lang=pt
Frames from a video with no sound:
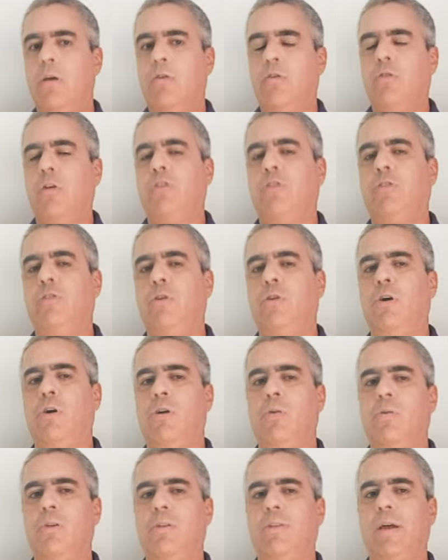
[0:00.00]

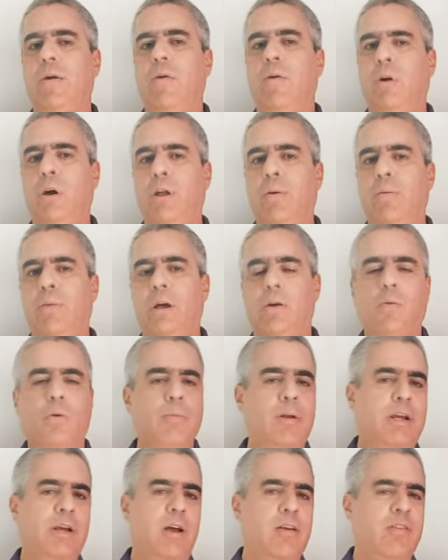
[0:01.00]
Sociólogo e teórico da
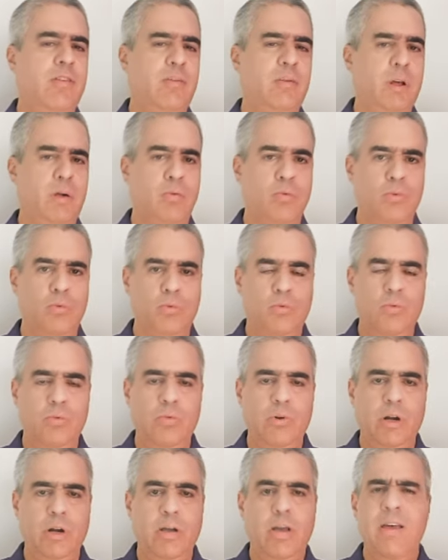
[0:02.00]
comunicação e da
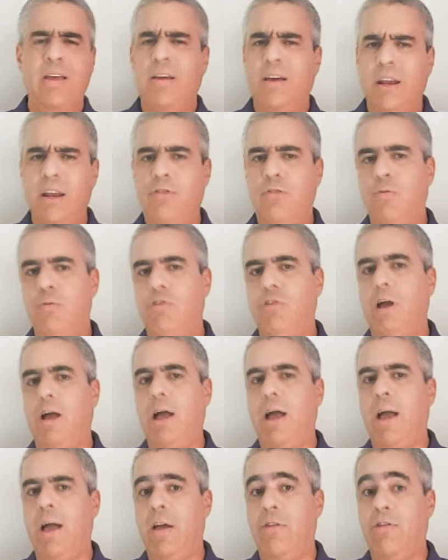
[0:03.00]
cultura, crítico de
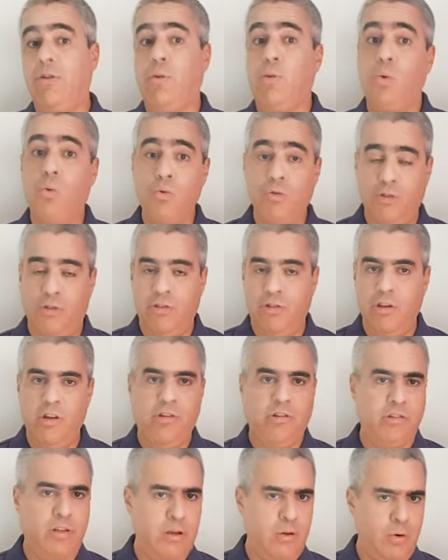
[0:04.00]
arte,
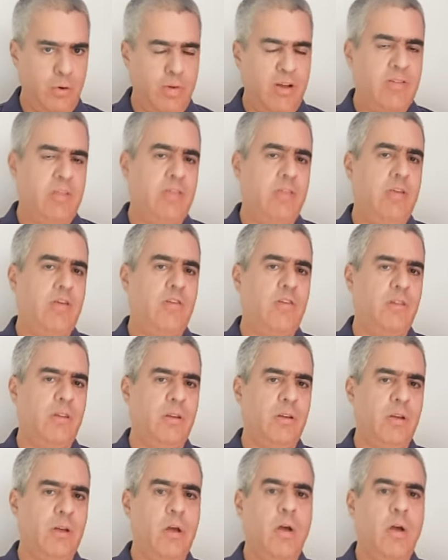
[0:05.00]
contista e romancista,